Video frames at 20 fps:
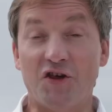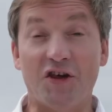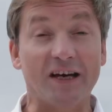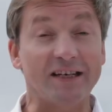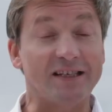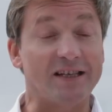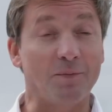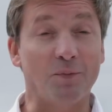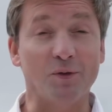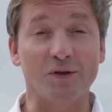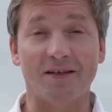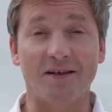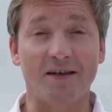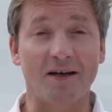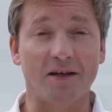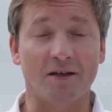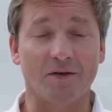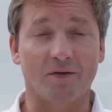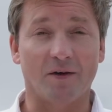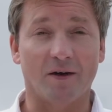Часто
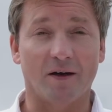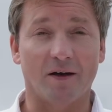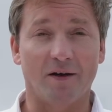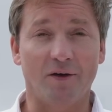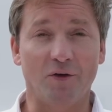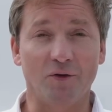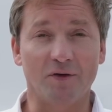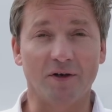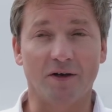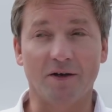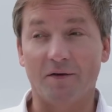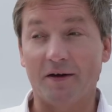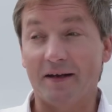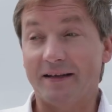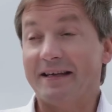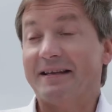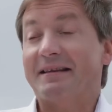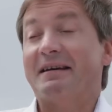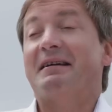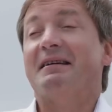после этого люди
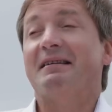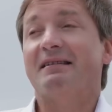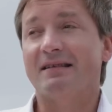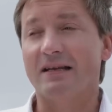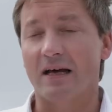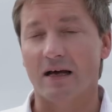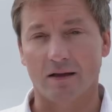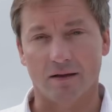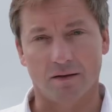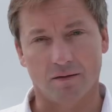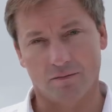говорят, я так и знал.